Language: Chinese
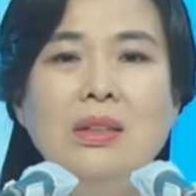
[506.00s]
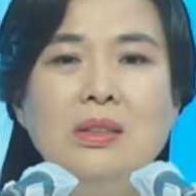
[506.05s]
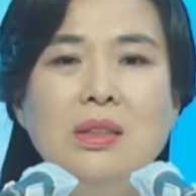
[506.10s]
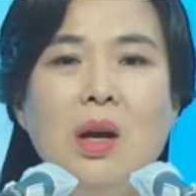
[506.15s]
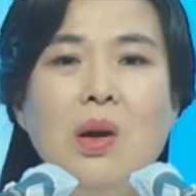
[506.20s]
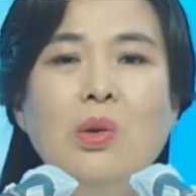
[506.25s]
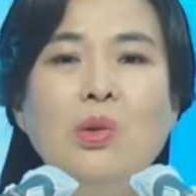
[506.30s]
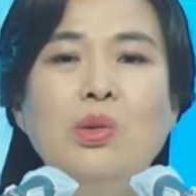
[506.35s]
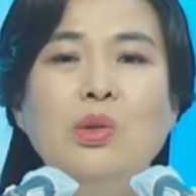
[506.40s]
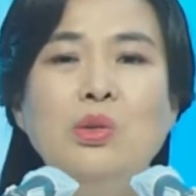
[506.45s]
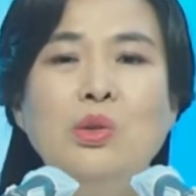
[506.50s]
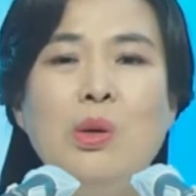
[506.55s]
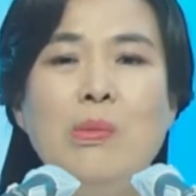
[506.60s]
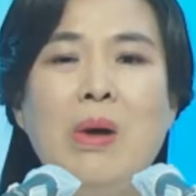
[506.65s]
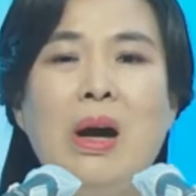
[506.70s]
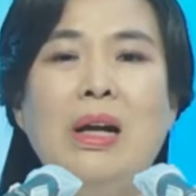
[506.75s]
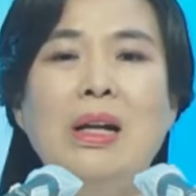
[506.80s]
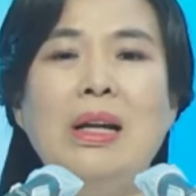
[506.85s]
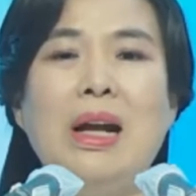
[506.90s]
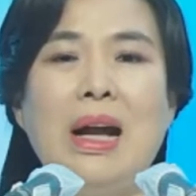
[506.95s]
圣徒
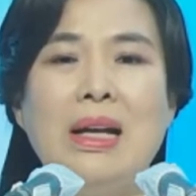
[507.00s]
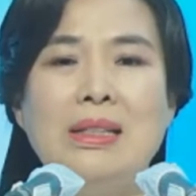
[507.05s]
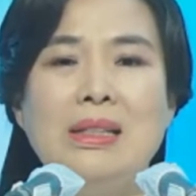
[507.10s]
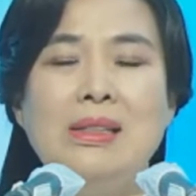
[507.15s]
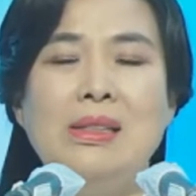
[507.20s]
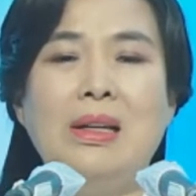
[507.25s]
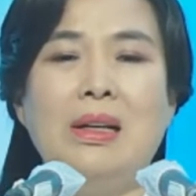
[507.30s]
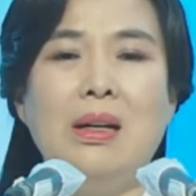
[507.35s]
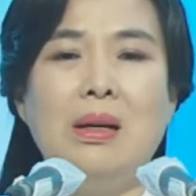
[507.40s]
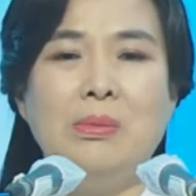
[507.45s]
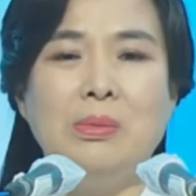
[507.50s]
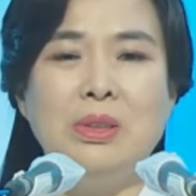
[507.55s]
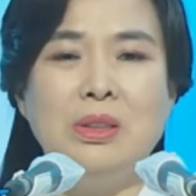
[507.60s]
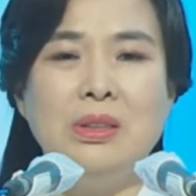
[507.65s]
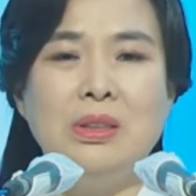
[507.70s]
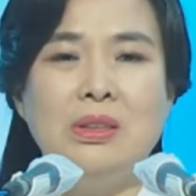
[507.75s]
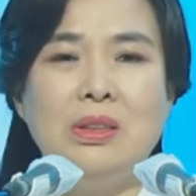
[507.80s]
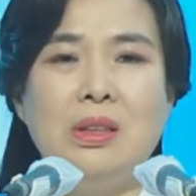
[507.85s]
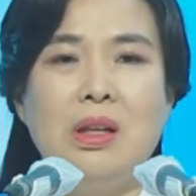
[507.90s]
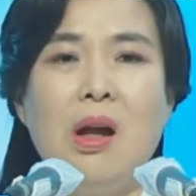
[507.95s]
们，
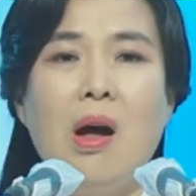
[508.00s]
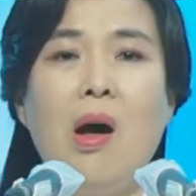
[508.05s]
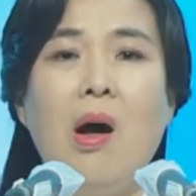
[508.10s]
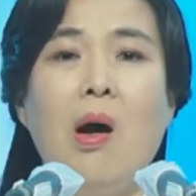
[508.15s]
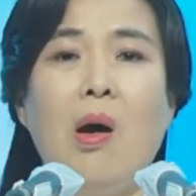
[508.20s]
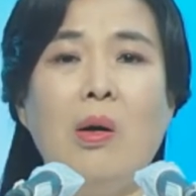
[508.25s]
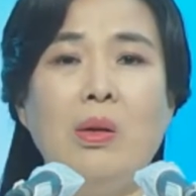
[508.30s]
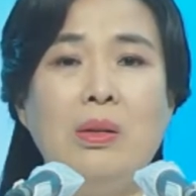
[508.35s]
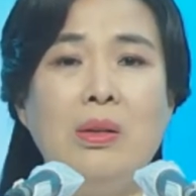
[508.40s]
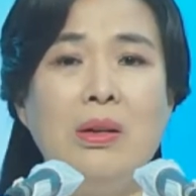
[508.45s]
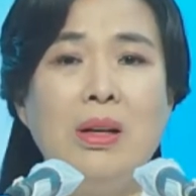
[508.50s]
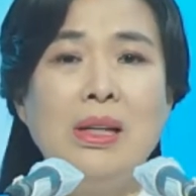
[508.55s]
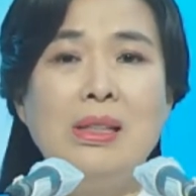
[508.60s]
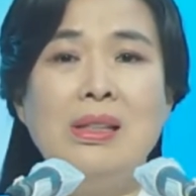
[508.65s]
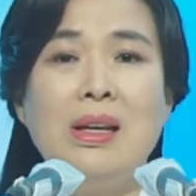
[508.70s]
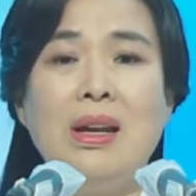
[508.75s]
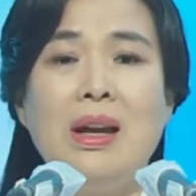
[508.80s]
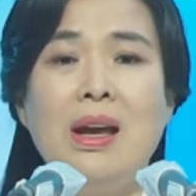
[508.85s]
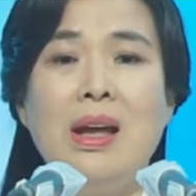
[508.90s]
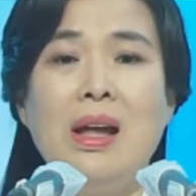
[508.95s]
指望天
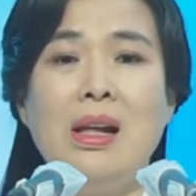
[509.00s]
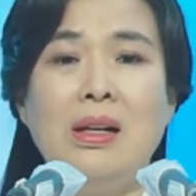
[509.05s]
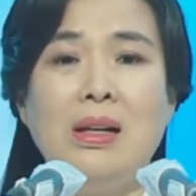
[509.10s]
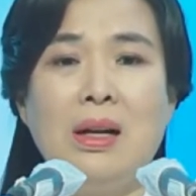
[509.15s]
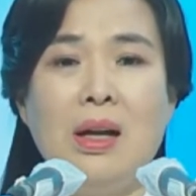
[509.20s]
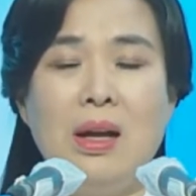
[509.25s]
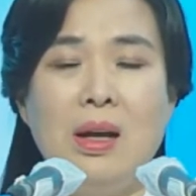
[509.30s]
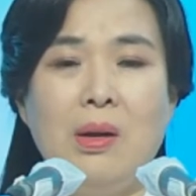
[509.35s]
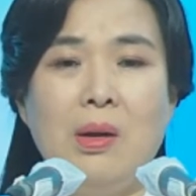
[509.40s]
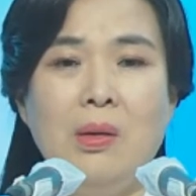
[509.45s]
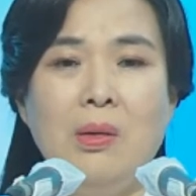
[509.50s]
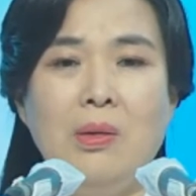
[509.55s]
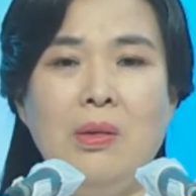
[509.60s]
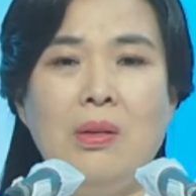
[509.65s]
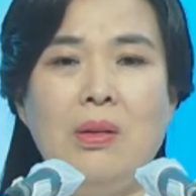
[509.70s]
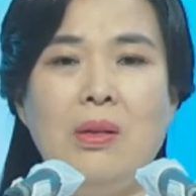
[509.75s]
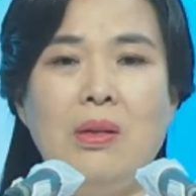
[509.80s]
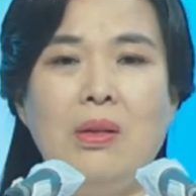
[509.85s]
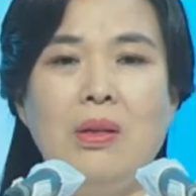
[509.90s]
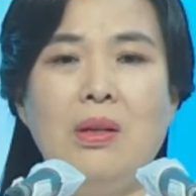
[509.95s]
国的人要过
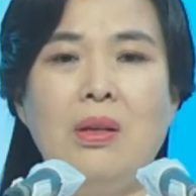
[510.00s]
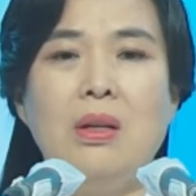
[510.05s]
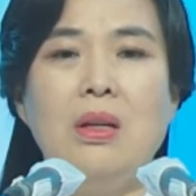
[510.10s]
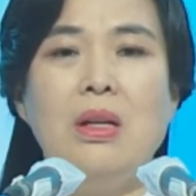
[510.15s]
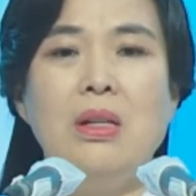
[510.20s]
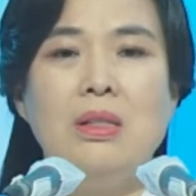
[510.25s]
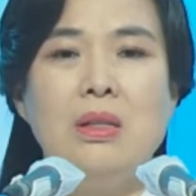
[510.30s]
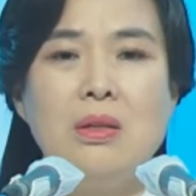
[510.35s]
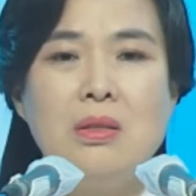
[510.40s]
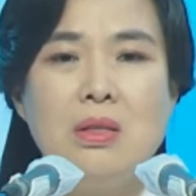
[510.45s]
哪一种生